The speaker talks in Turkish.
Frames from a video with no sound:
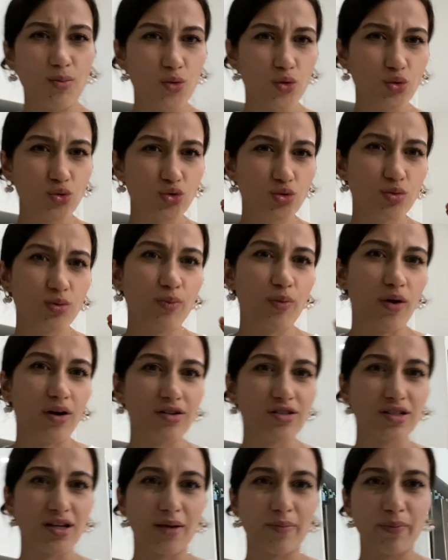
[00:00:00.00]
Böyle küçük bir
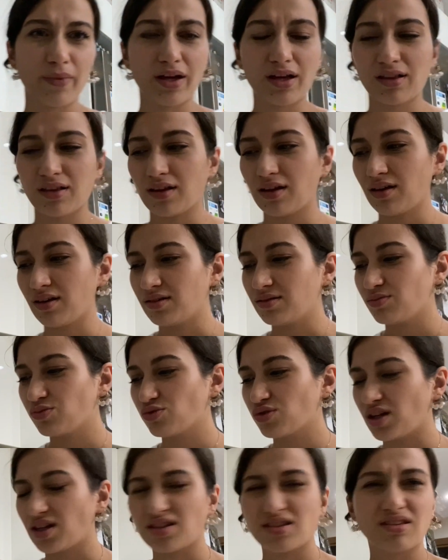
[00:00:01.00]
parça ekmekle bu
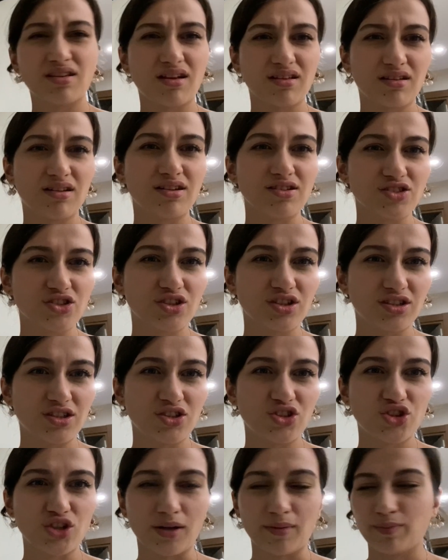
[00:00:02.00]
zeytinyağından azıcık
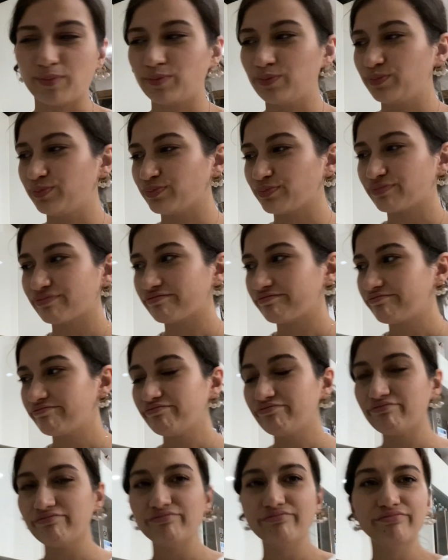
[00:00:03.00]
yiyeceğim.
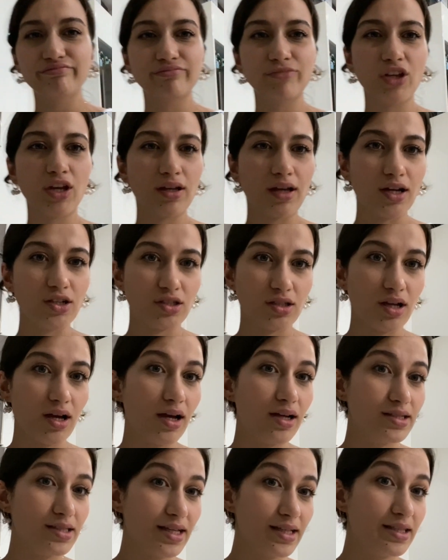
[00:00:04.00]
Gerçekten
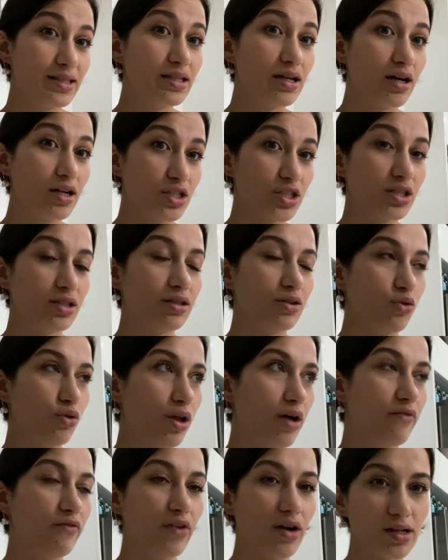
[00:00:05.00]
eğer zeytinyağı araçlarında
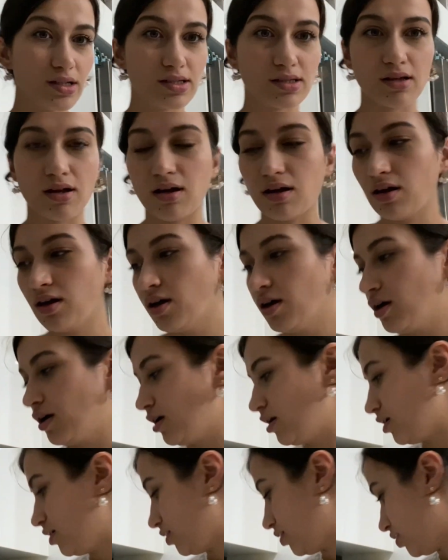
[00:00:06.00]
olan varsa
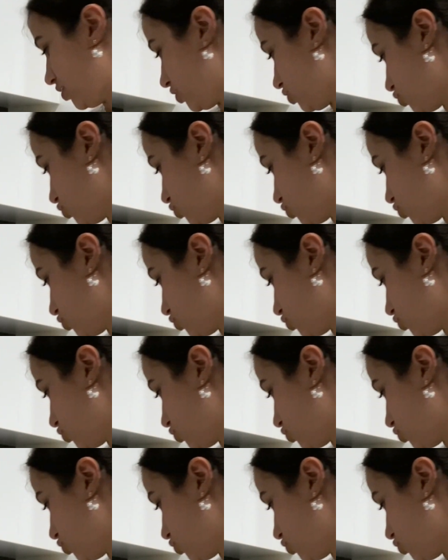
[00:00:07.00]
e,